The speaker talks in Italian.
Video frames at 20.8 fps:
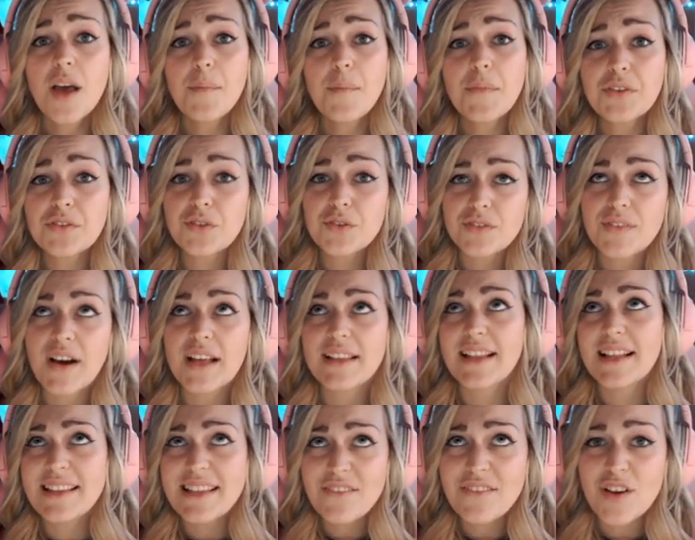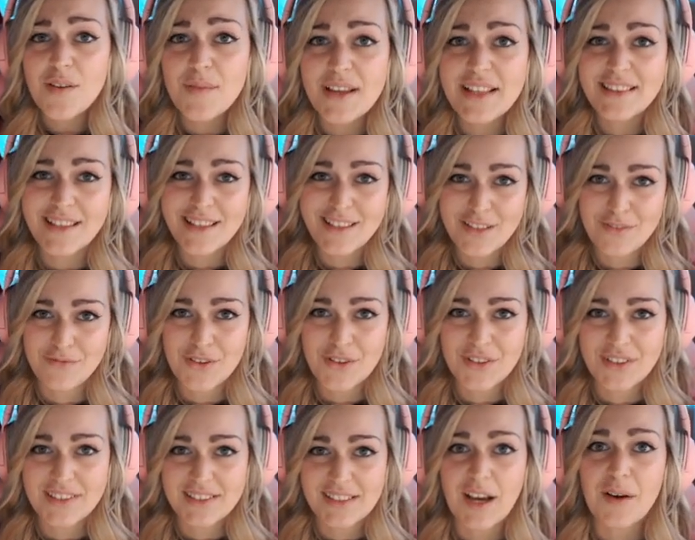mi sono trovata lievemente in
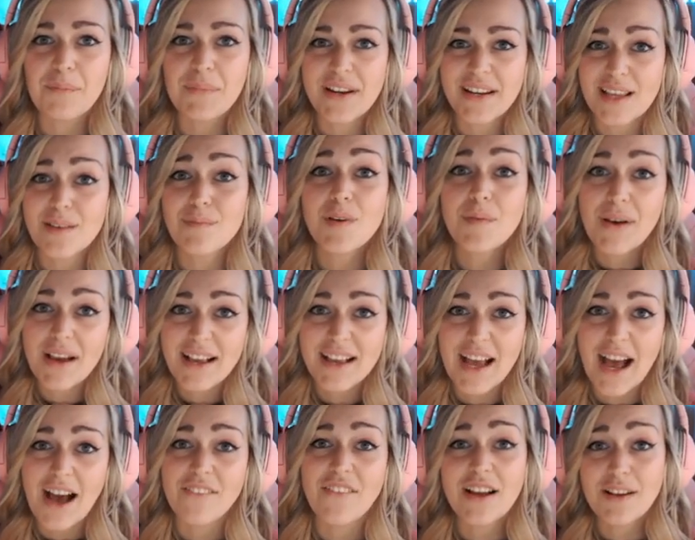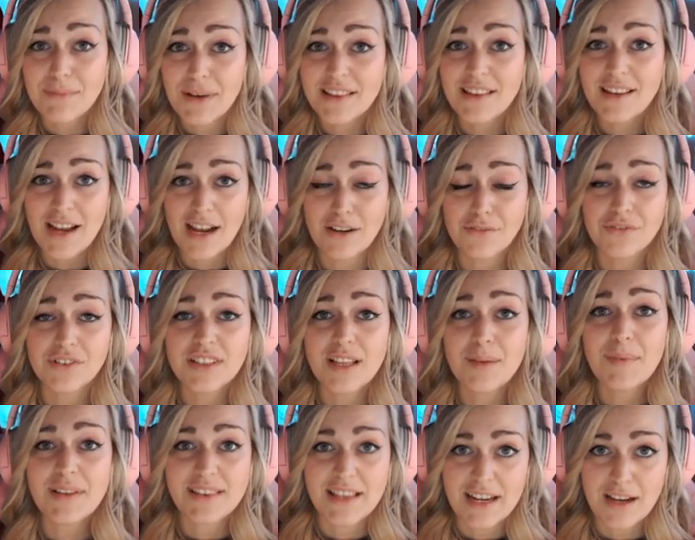difficoltà perché mi mancava il materiale
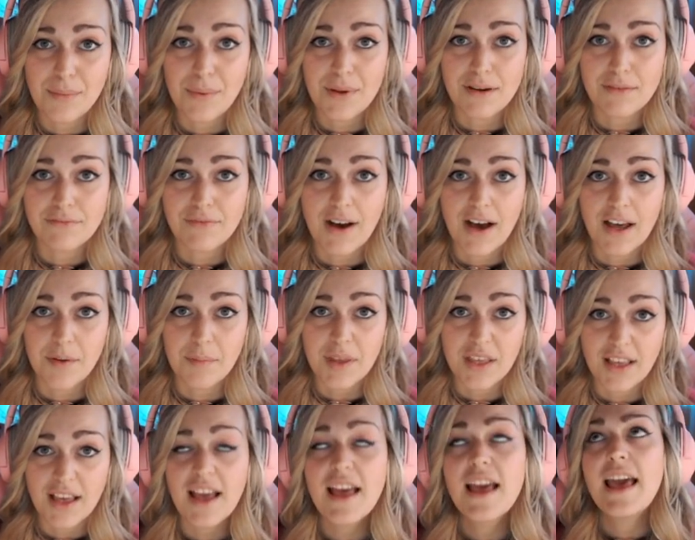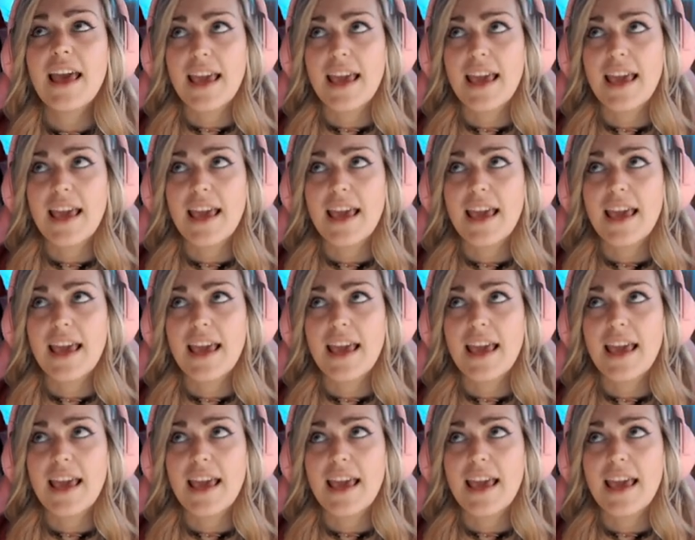fondamentale per il farming farming